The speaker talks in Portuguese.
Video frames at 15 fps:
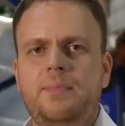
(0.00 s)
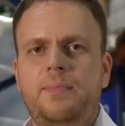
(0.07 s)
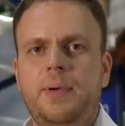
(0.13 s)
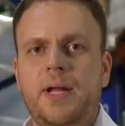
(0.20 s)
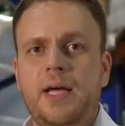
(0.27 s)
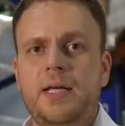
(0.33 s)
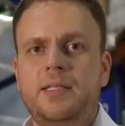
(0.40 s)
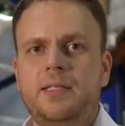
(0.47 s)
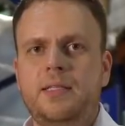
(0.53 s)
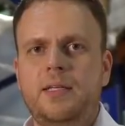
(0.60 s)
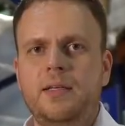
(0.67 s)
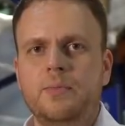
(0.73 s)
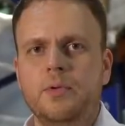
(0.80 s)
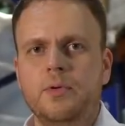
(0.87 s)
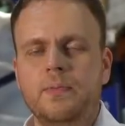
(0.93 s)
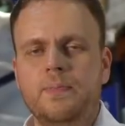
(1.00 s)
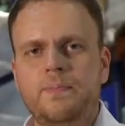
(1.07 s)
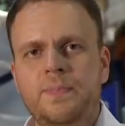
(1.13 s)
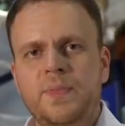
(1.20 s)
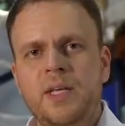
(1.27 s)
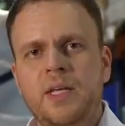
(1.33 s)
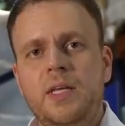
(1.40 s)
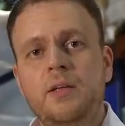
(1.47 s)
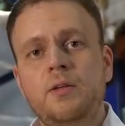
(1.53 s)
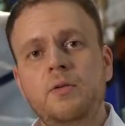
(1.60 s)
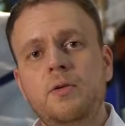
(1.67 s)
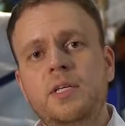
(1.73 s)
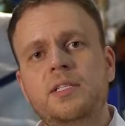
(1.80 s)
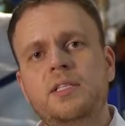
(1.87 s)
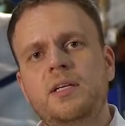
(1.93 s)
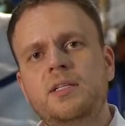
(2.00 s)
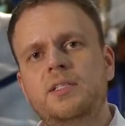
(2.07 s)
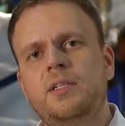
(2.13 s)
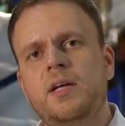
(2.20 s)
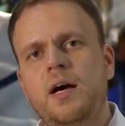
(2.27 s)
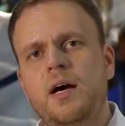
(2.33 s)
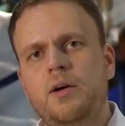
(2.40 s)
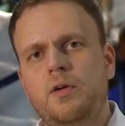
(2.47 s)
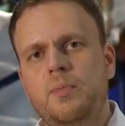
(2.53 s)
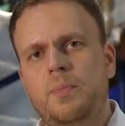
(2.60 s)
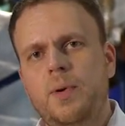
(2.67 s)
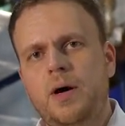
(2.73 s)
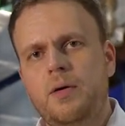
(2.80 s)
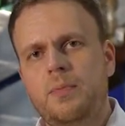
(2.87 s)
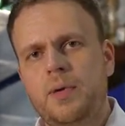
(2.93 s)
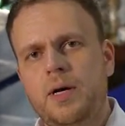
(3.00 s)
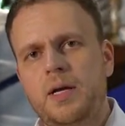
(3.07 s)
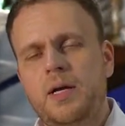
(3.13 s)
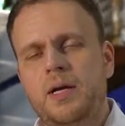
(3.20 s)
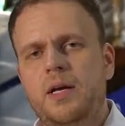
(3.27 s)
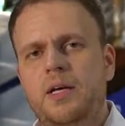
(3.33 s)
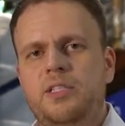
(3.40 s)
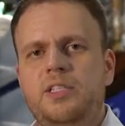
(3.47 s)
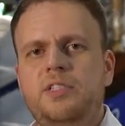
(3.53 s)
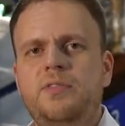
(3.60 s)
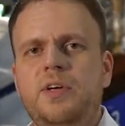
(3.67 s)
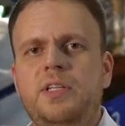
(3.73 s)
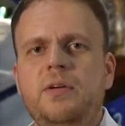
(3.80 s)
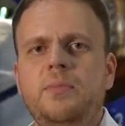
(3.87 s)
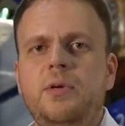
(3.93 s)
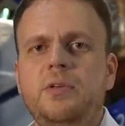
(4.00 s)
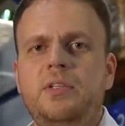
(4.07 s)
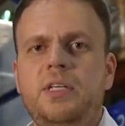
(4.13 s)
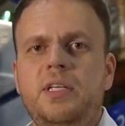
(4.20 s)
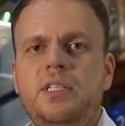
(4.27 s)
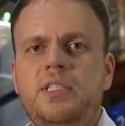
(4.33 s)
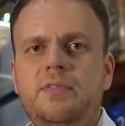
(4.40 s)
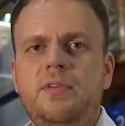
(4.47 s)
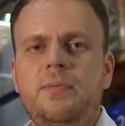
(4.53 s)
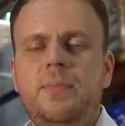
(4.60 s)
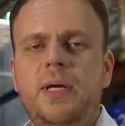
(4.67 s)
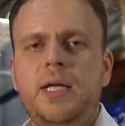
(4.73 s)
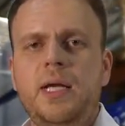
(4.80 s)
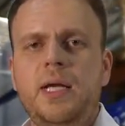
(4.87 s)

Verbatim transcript: para esquimo. E no estande da Agropalma, a gente vai ter uma alternativa bem